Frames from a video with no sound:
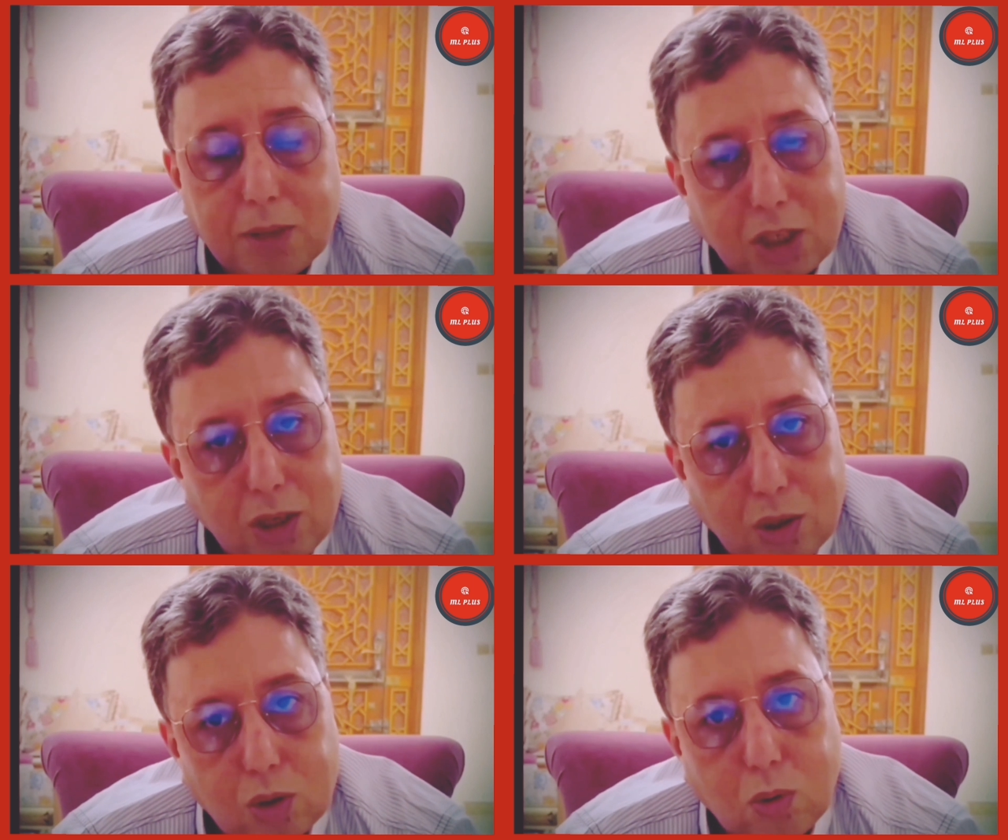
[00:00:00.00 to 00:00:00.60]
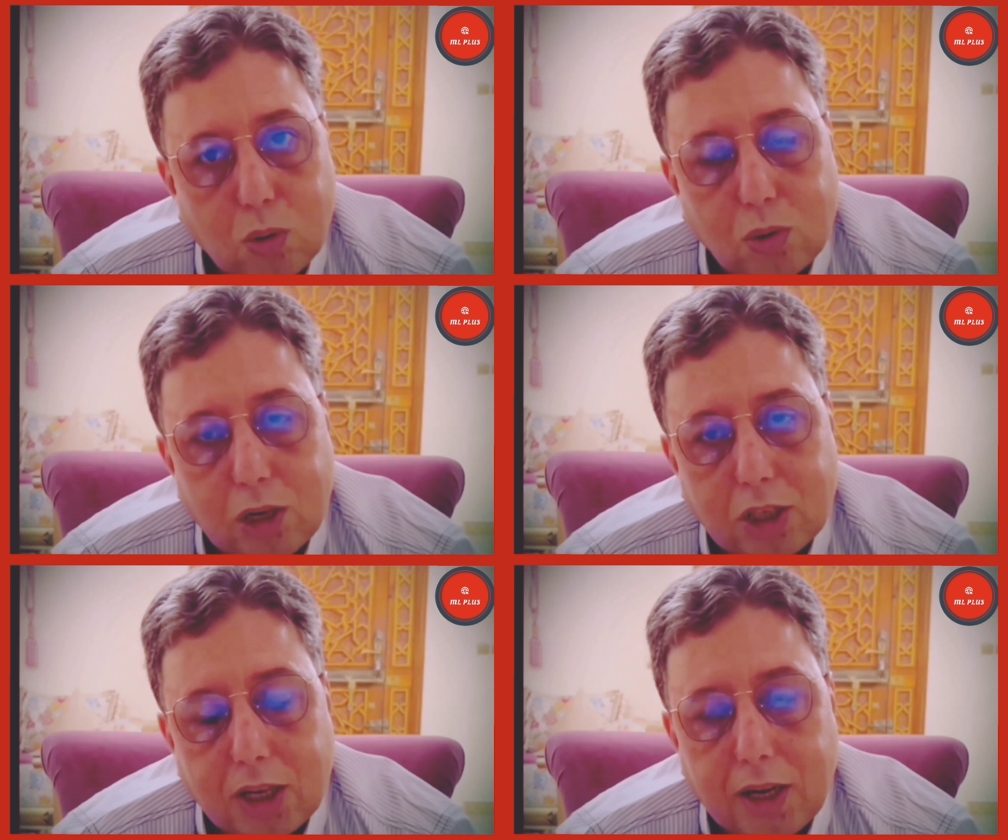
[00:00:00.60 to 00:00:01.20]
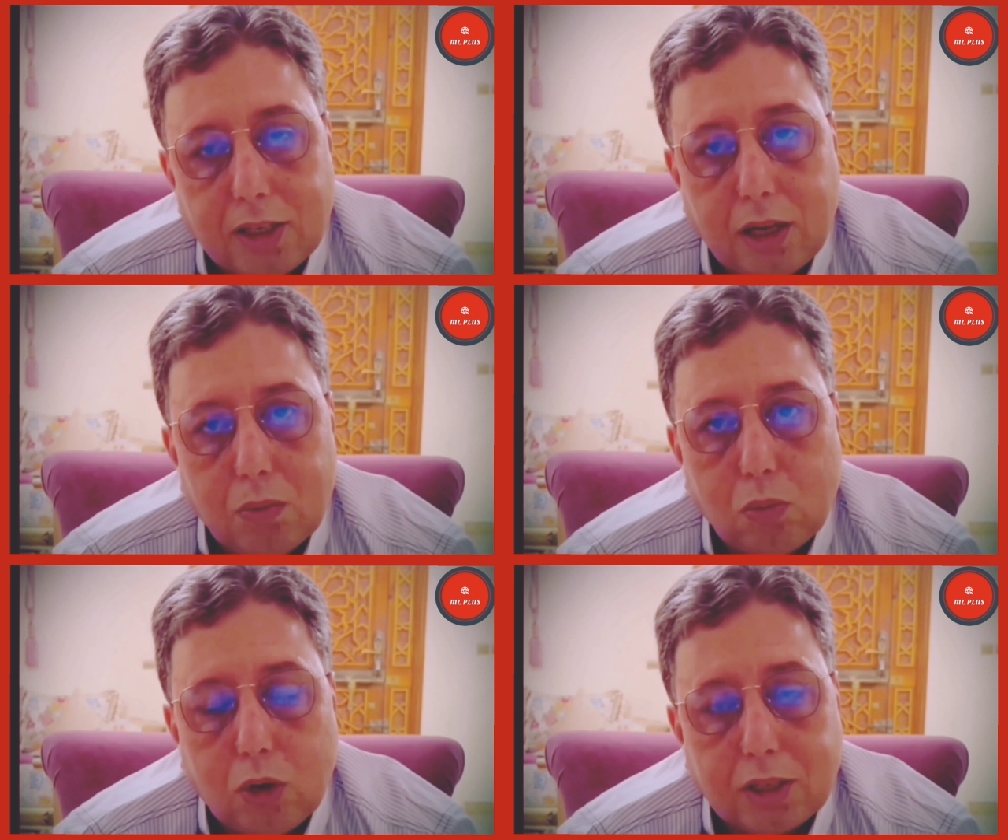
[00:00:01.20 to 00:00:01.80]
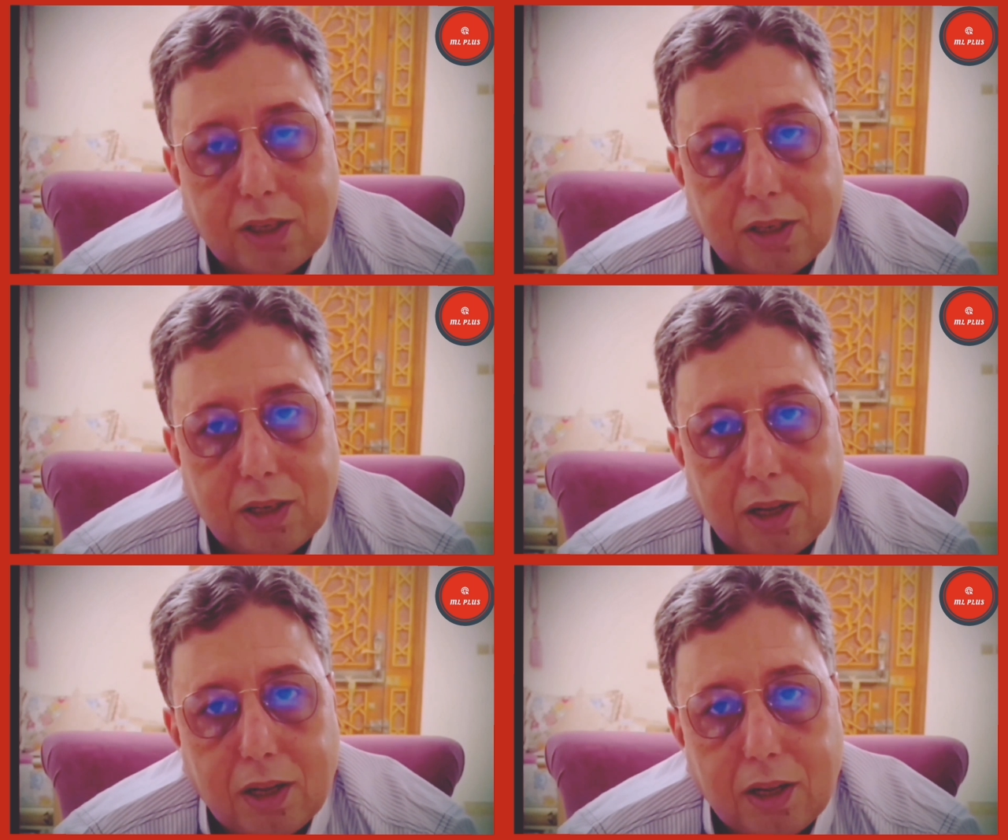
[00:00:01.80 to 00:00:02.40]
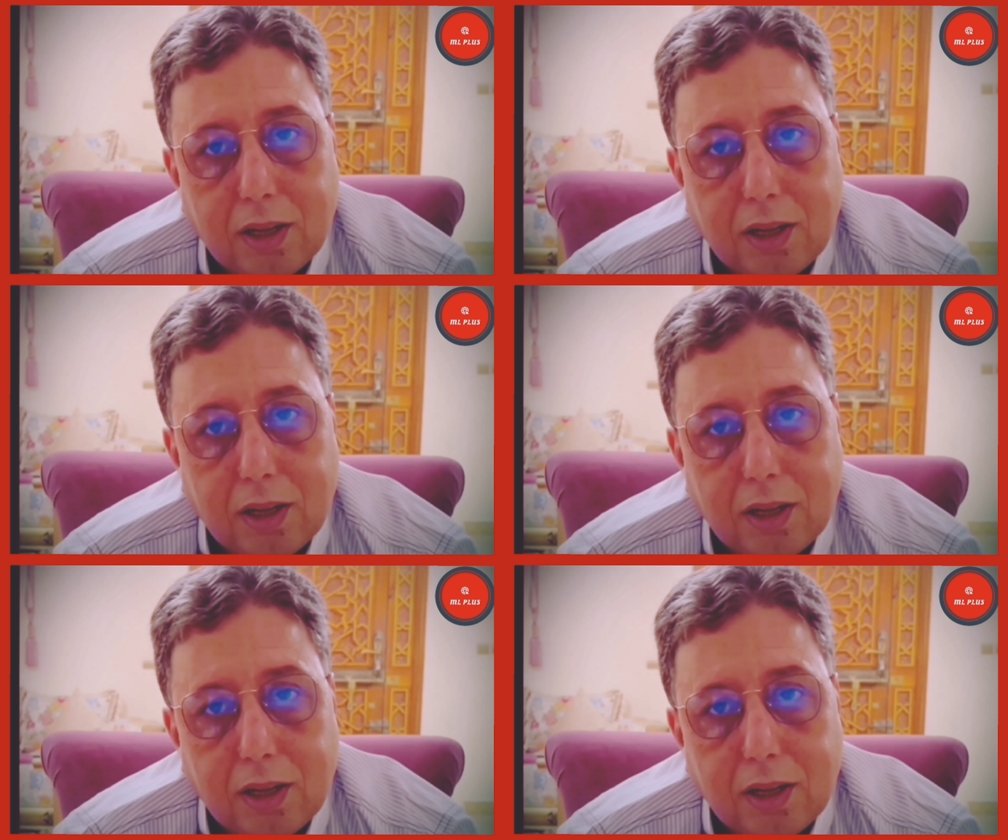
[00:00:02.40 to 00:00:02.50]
باش ننقضوا القدره الشرائيه للمواطنين